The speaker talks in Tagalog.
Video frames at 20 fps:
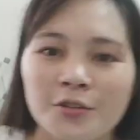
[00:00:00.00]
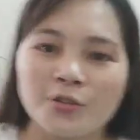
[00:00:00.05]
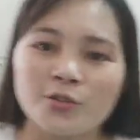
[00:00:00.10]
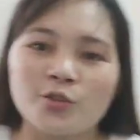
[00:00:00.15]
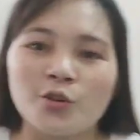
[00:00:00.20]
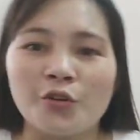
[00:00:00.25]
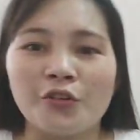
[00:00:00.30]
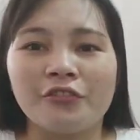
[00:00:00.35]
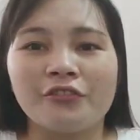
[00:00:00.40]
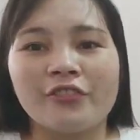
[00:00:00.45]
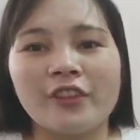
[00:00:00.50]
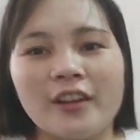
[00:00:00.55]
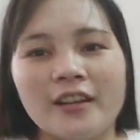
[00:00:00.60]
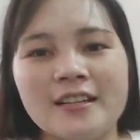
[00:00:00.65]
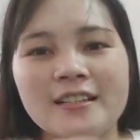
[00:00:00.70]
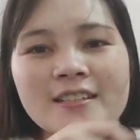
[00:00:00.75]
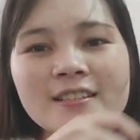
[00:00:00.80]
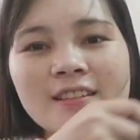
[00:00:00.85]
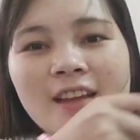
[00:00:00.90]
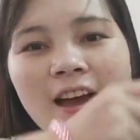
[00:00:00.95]
So,
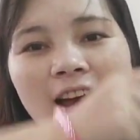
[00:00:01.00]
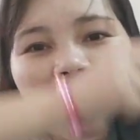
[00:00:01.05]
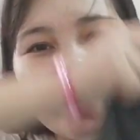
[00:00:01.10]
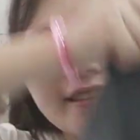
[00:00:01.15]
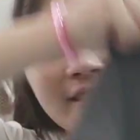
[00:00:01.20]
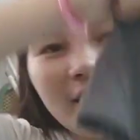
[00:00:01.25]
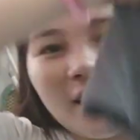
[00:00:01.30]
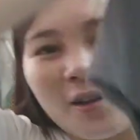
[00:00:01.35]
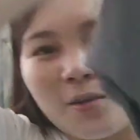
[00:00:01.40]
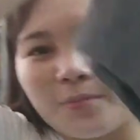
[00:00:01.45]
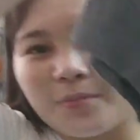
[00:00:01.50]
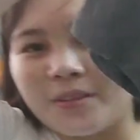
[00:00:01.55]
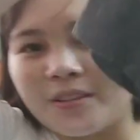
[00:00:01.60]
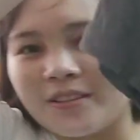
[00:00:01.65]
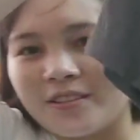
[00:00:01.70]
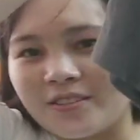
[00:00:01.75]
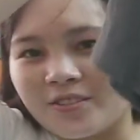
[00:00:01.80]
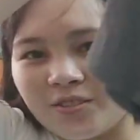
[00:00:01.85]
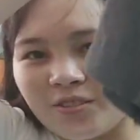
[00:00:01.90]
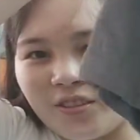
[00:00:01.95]
first item
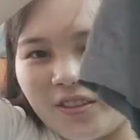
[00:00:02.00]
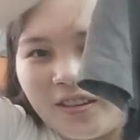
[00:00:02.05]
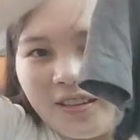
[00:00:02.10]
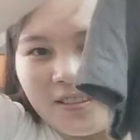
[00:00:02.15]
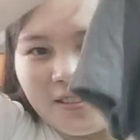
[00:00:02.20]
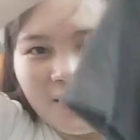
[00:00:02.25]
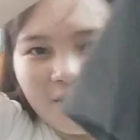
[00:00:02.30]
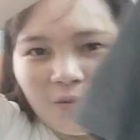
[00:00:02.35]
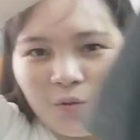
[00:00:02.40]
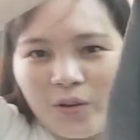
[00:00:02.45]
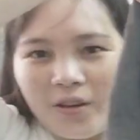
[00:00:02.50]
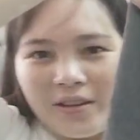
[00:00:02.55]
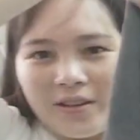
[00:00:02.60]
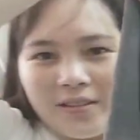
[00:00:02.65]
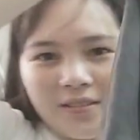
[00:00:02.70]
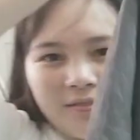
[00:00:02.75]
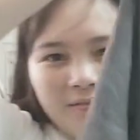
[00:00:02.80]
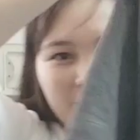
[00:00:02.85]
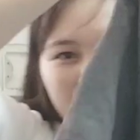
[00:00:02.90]
is this one.